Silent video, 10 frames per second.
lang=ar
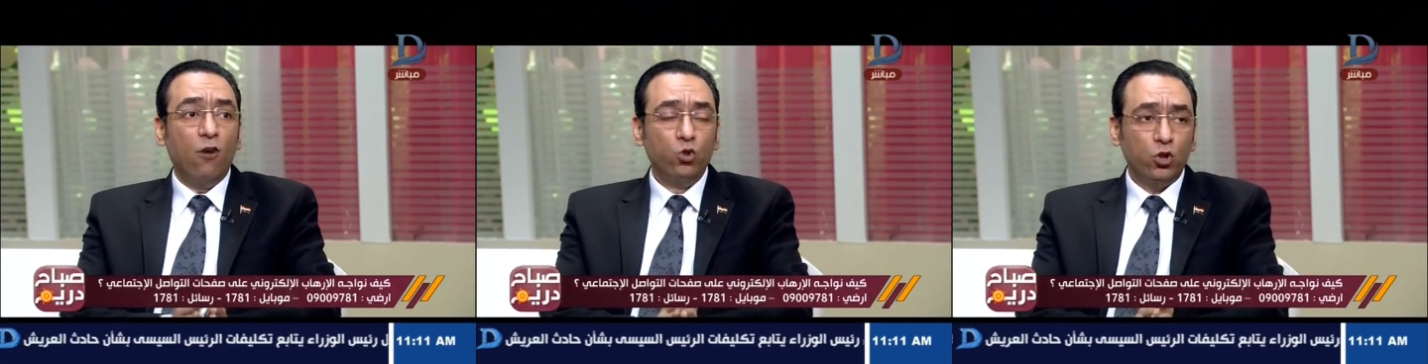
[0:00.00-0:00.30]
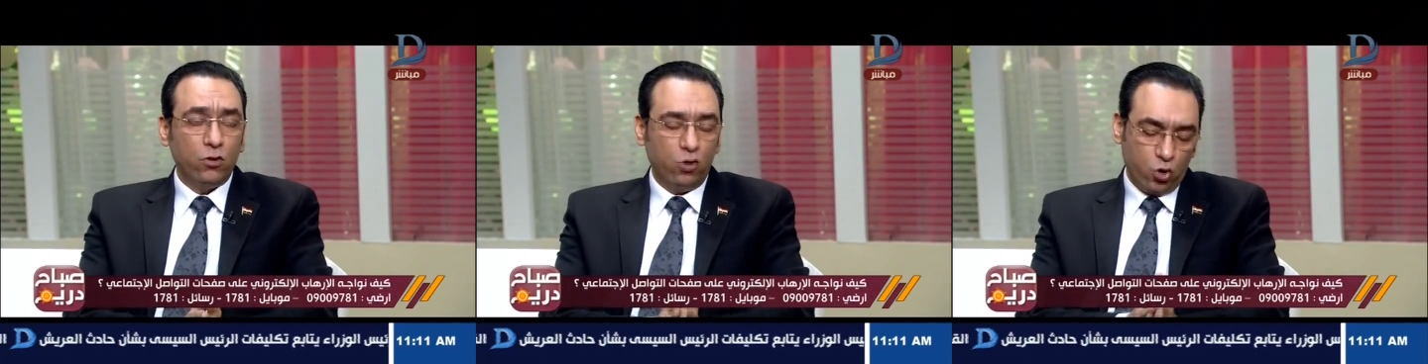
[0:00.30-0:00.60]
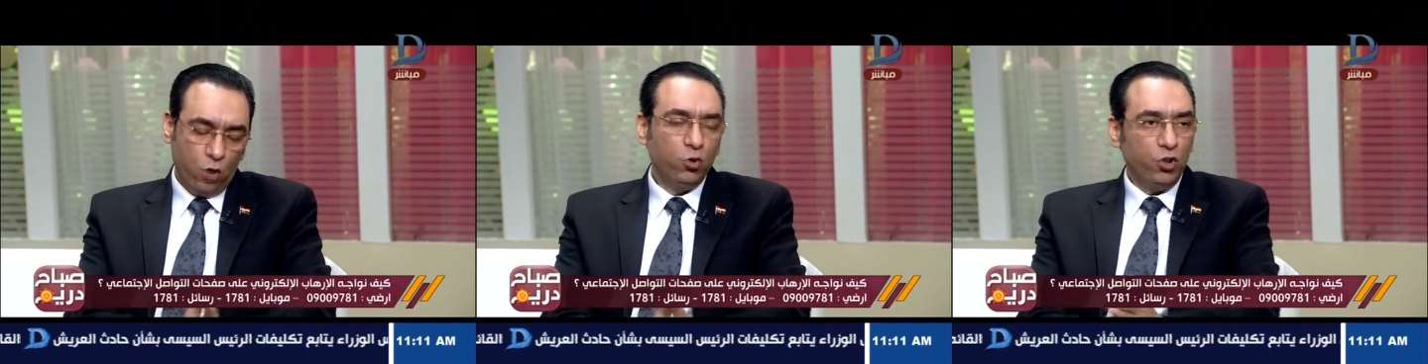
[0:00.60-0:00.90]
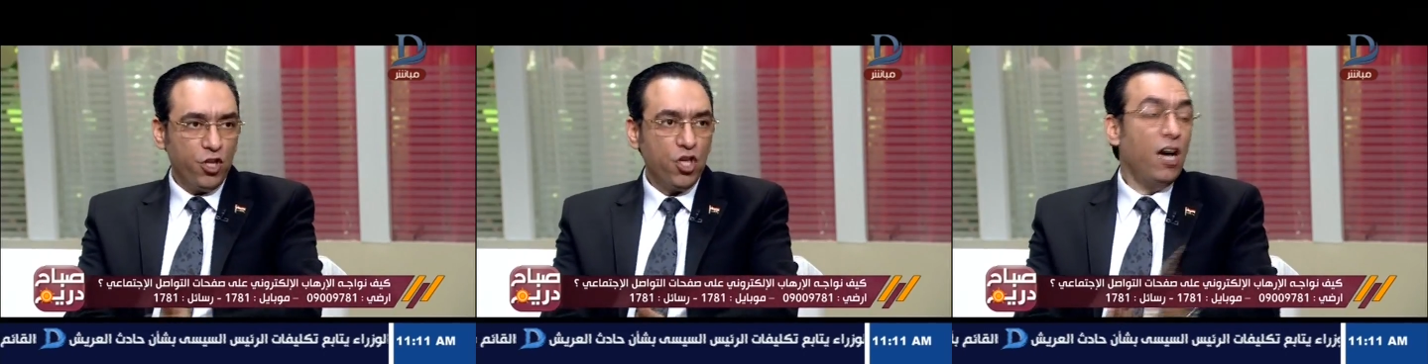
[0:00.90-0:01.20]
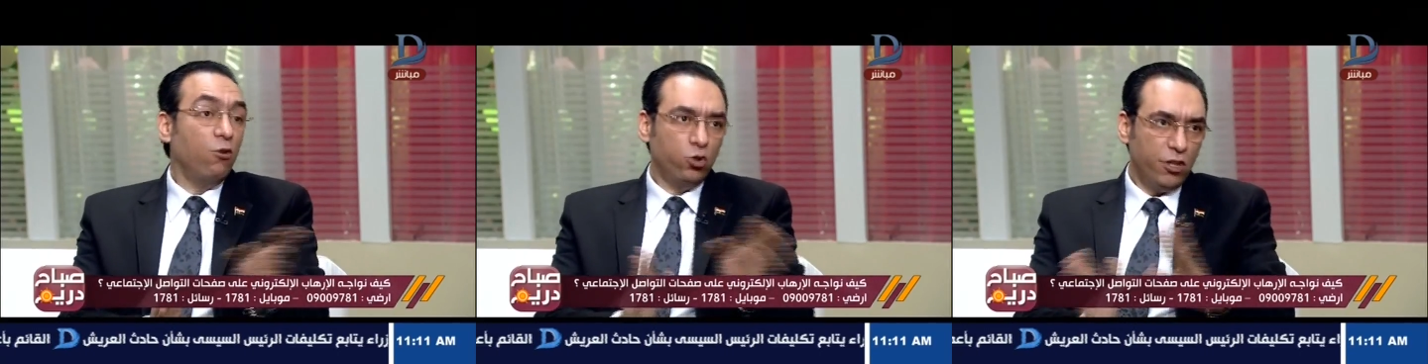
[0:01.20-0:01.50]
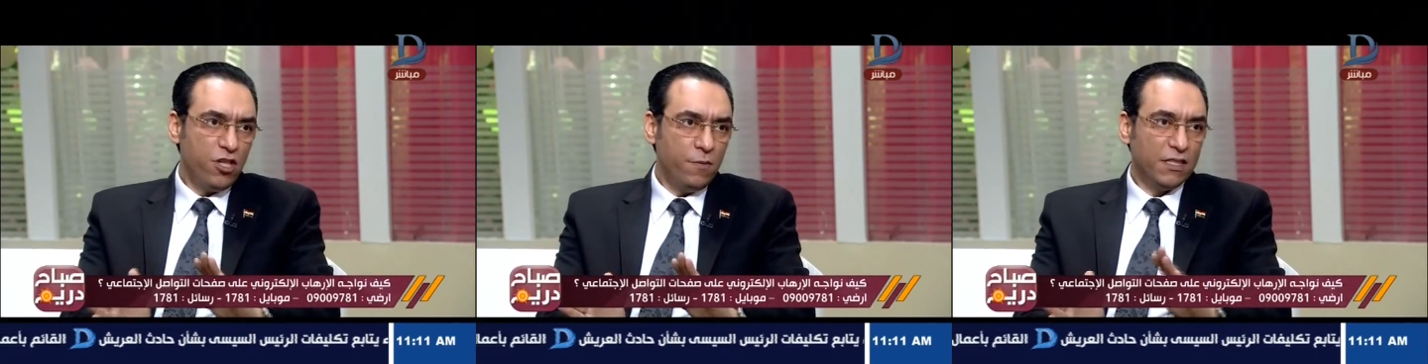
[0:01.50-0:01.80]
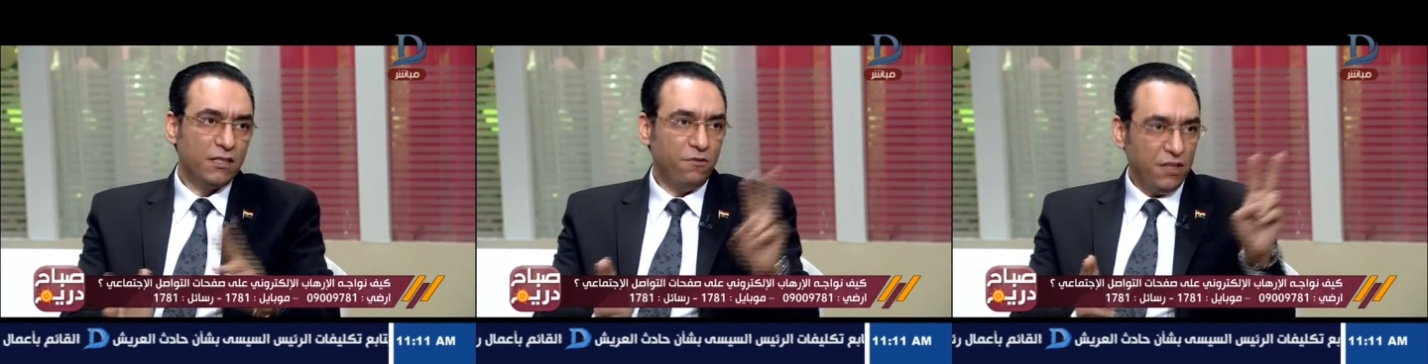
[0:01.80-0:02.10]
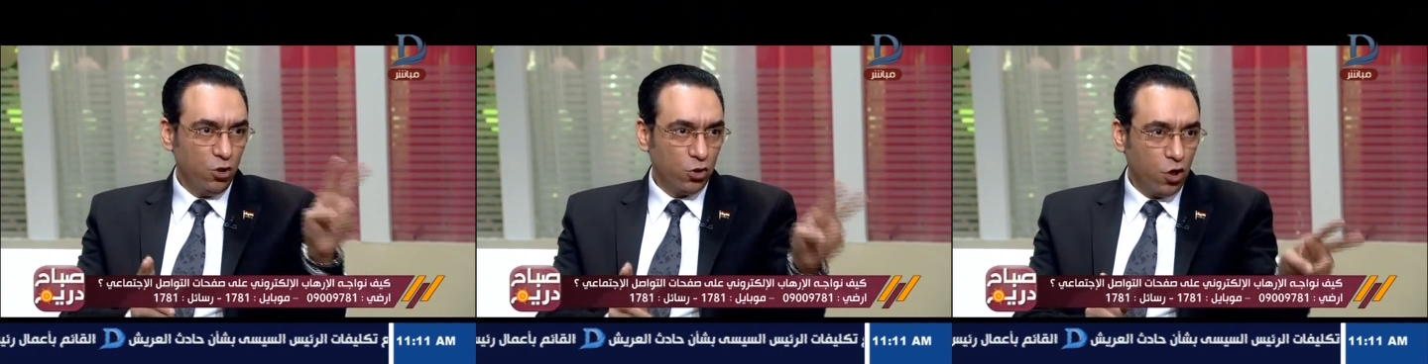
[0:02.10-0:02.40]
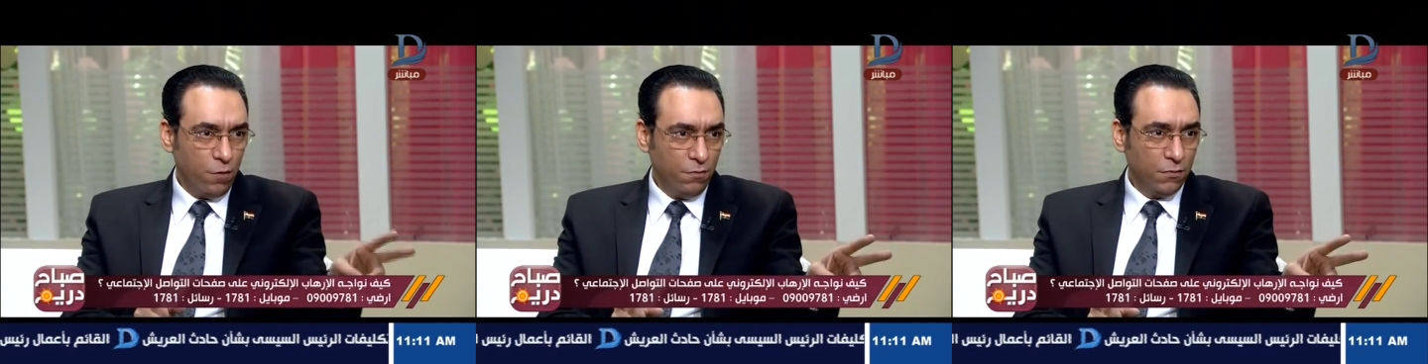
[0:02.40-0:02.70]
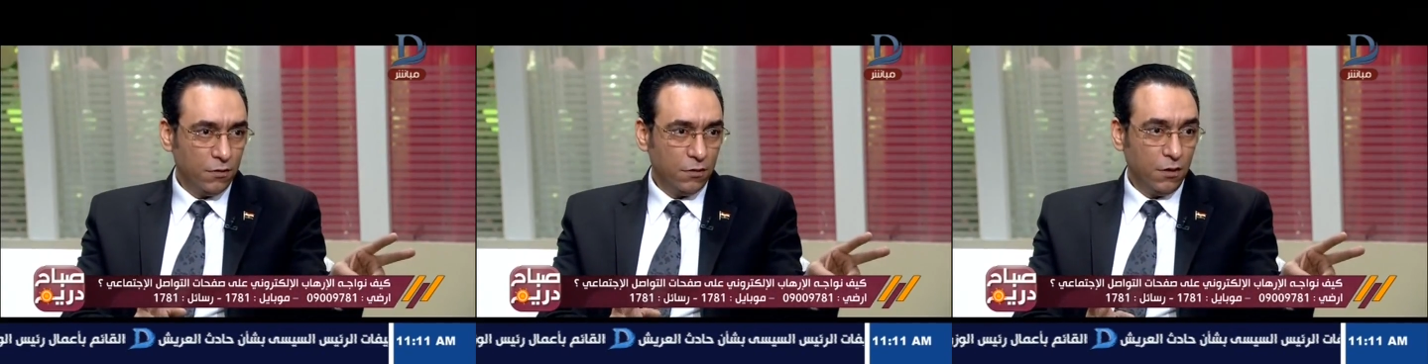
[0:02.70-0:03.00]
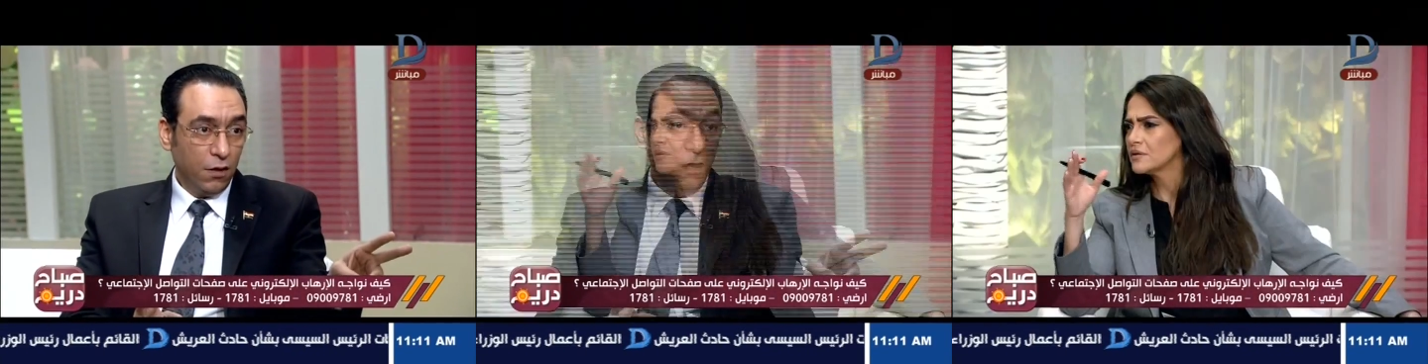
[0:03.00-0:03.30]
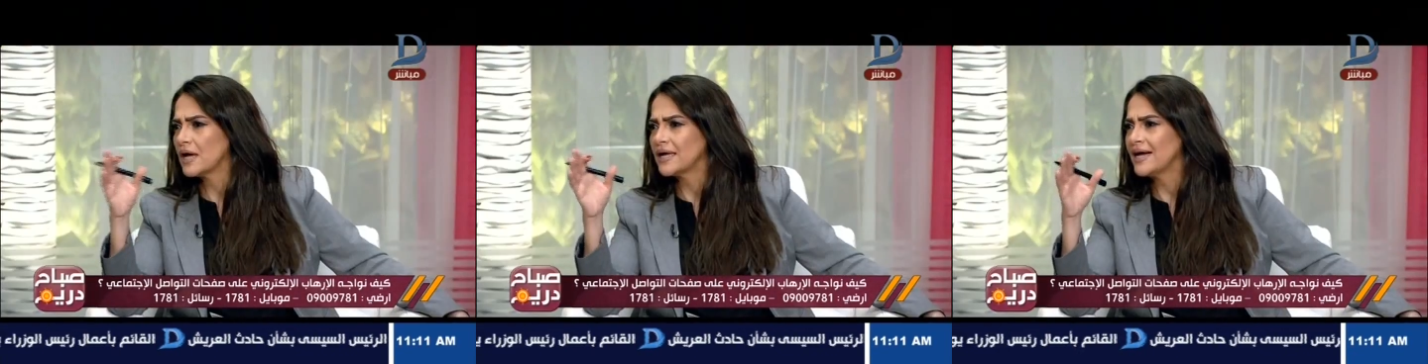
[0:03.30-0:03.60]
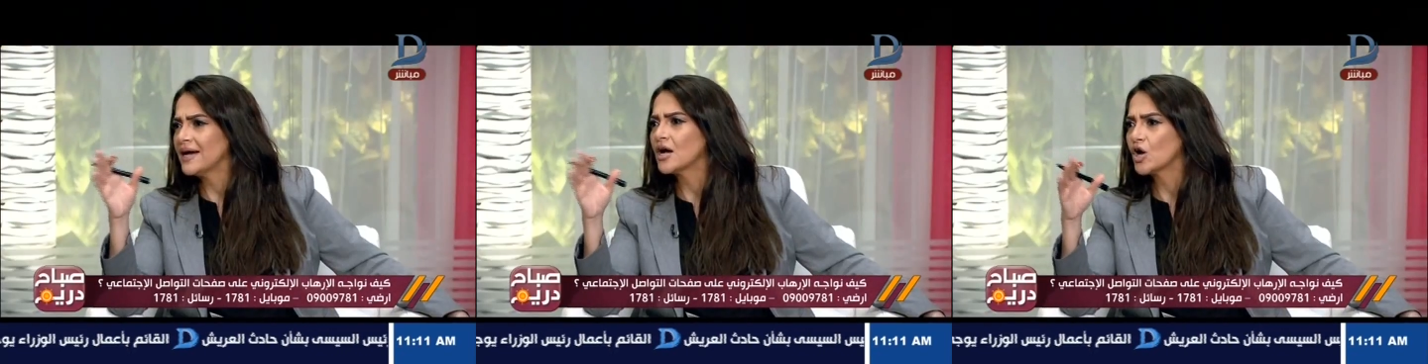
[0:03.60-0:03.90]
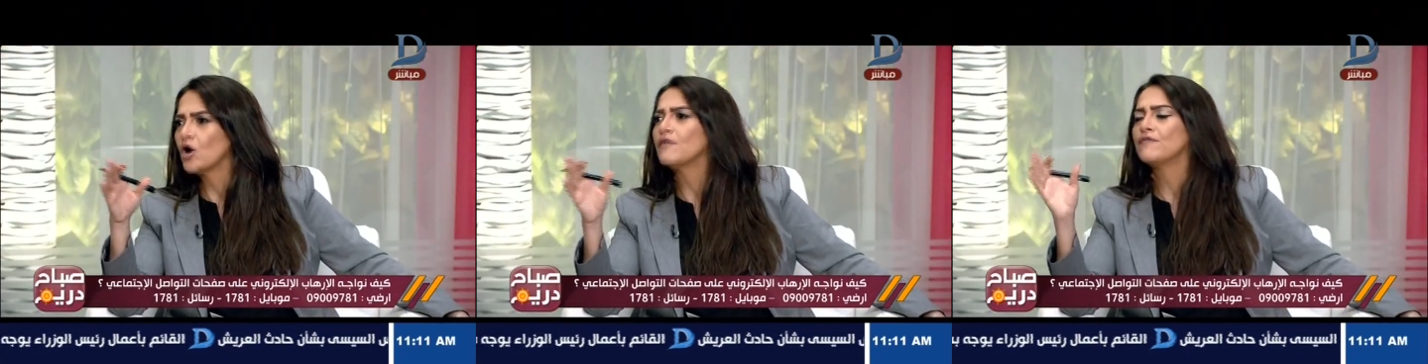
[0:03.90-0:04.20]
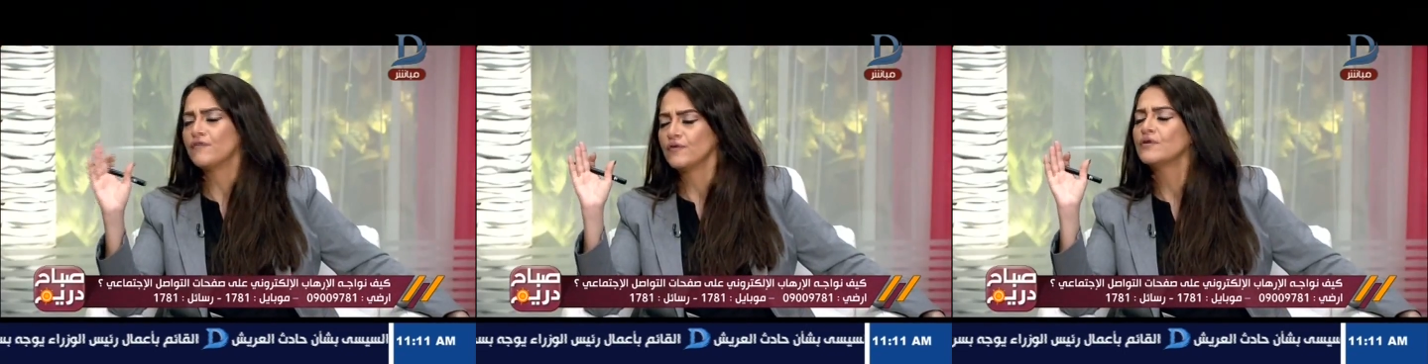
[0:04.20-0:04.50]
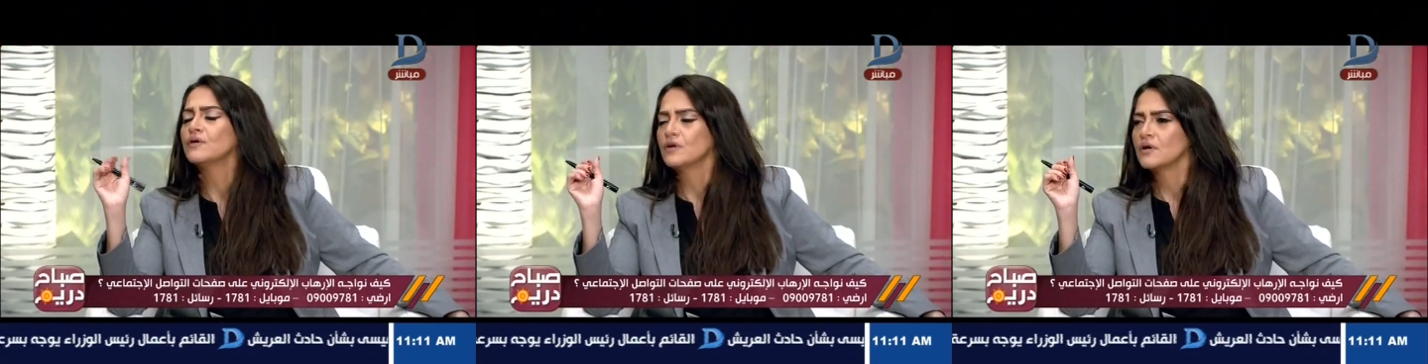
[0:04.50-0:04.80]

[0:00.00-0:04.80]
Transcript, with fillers: او دوت, دوت كوم دوت اي جي او دوت اي جي بس في دوت كوم جوف دوت جوف دوت جوف